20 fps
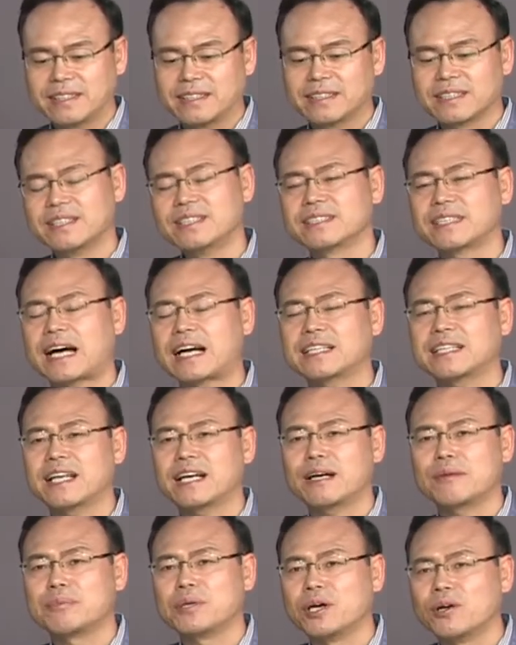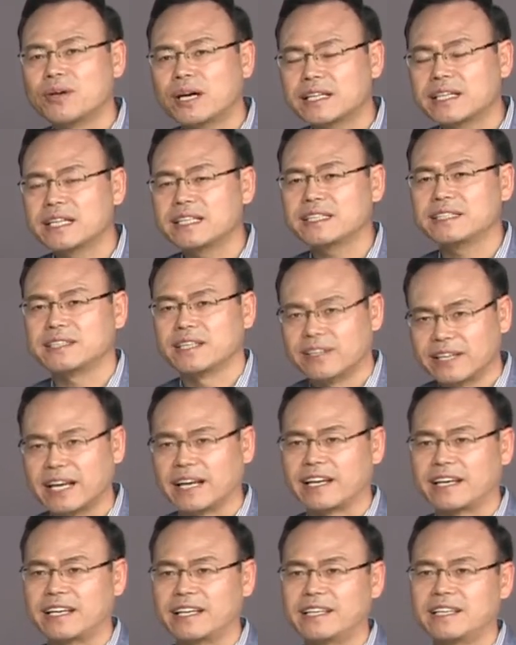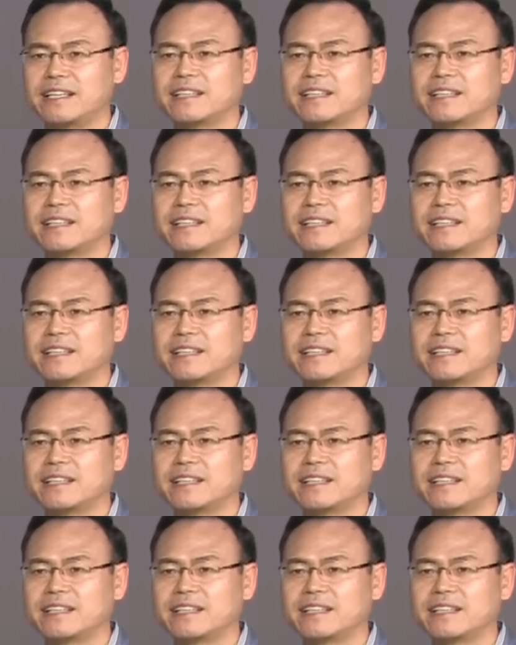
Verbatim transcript: 그 상대가 변화되기 전에